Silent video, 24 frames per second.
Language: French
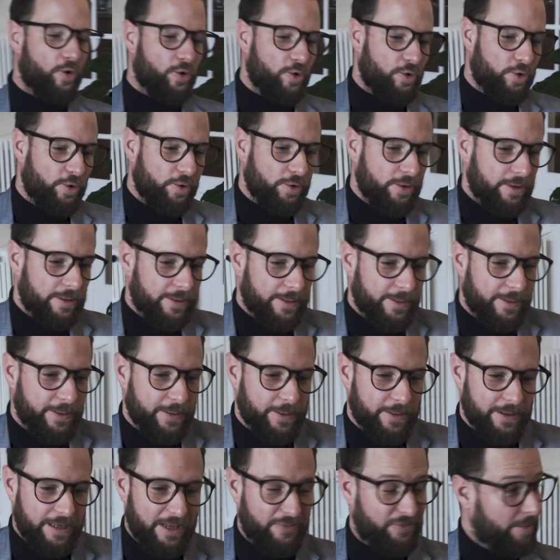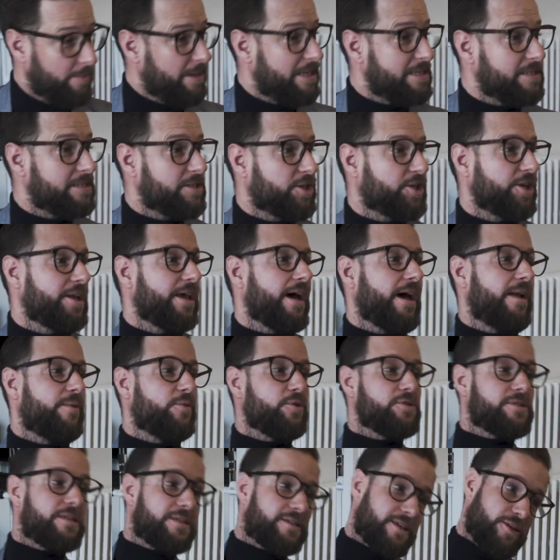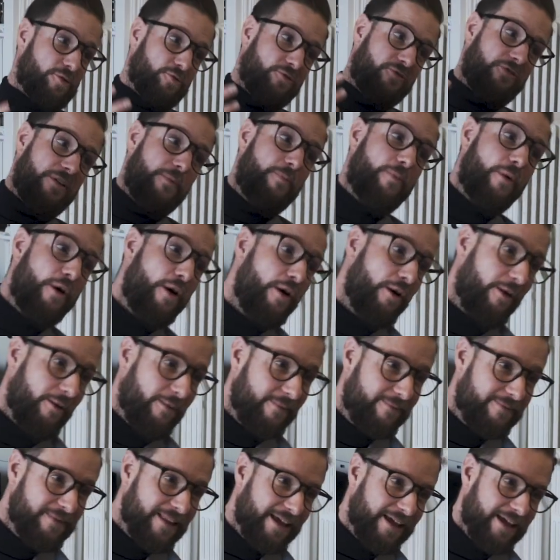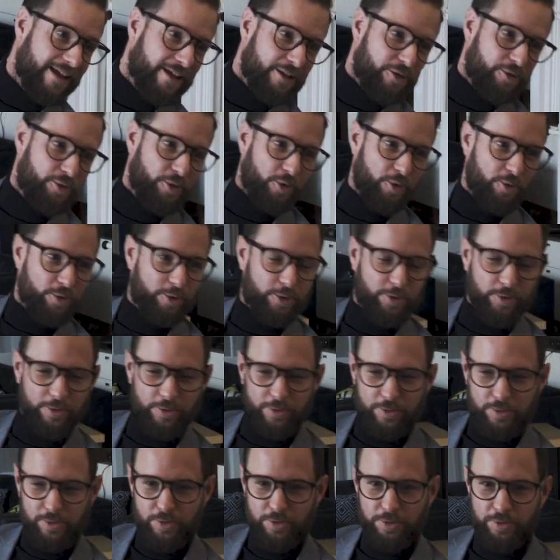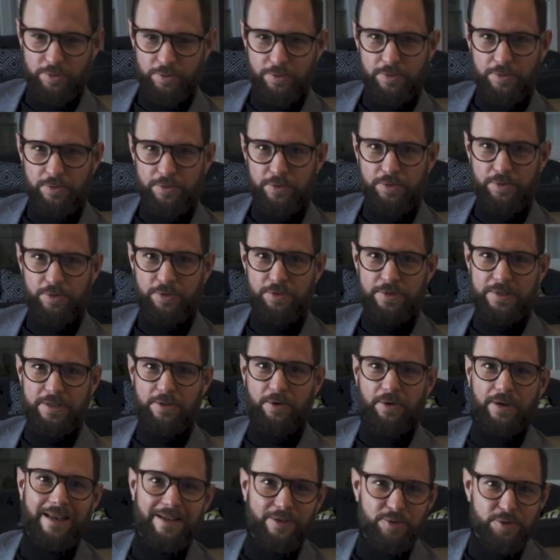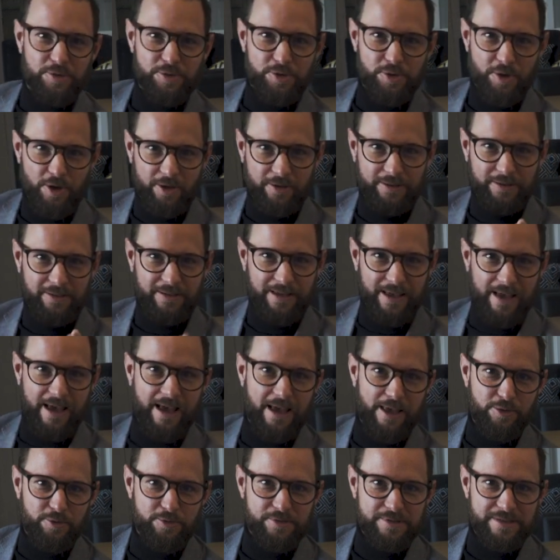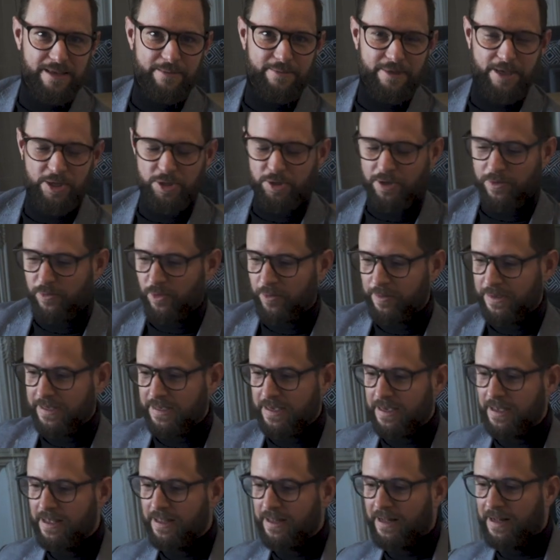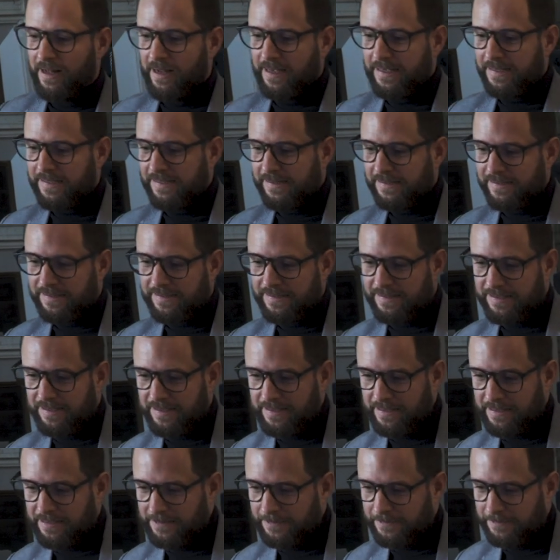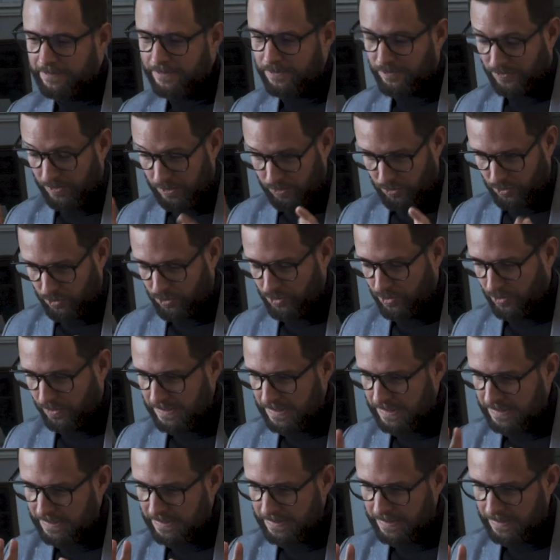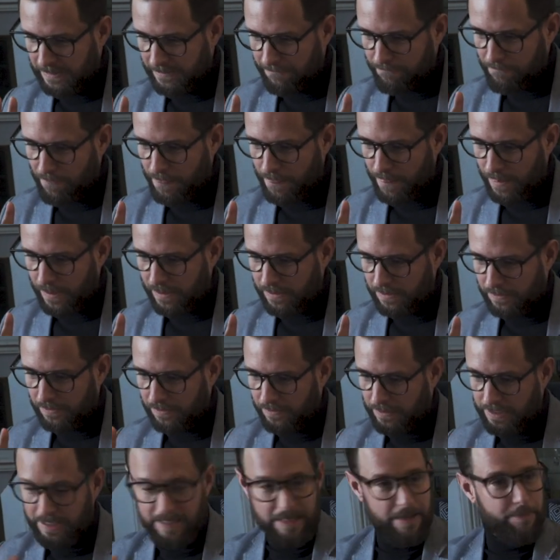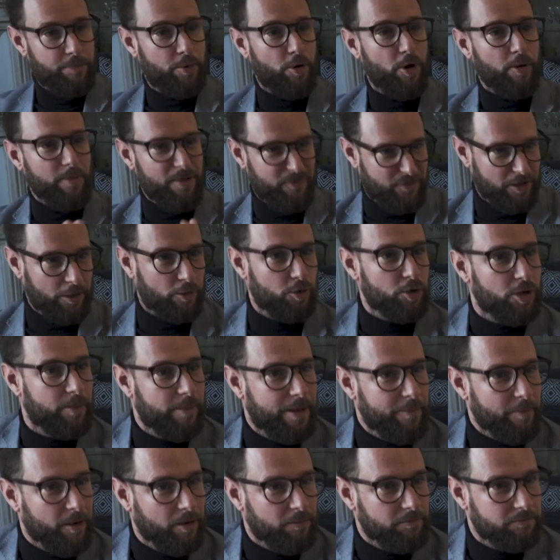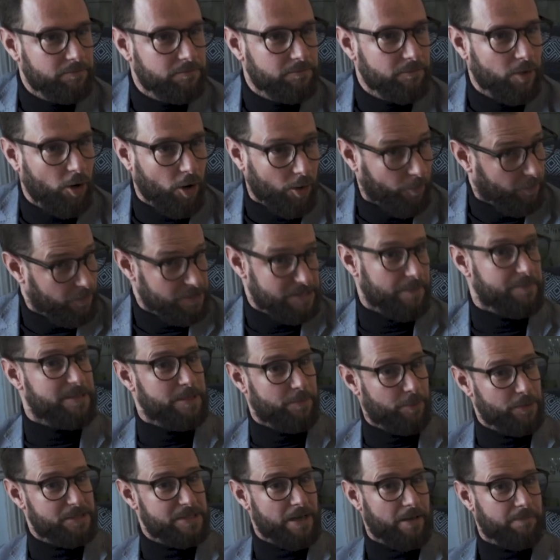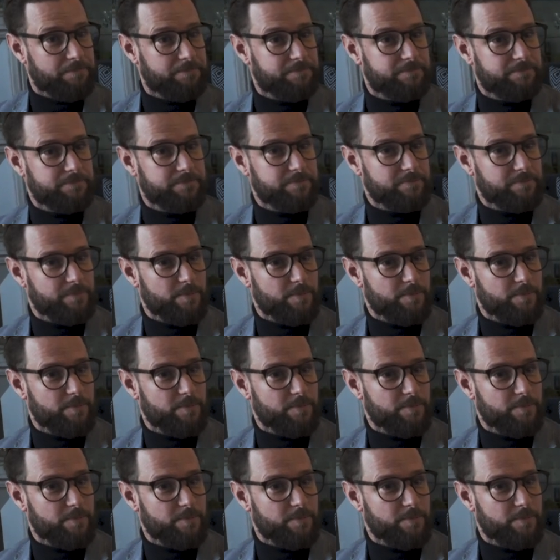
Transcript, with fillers: gros, euh, les faiblesses généralement c'est ce qui nous fait peur. Mm-hmm. Donc tu, dis en quelque sorte à nos amis agents immobiliers, c'est, euh, ce que tu leur dis c'est ayez peur mais faites-le quand même. C'est un petit peu ça.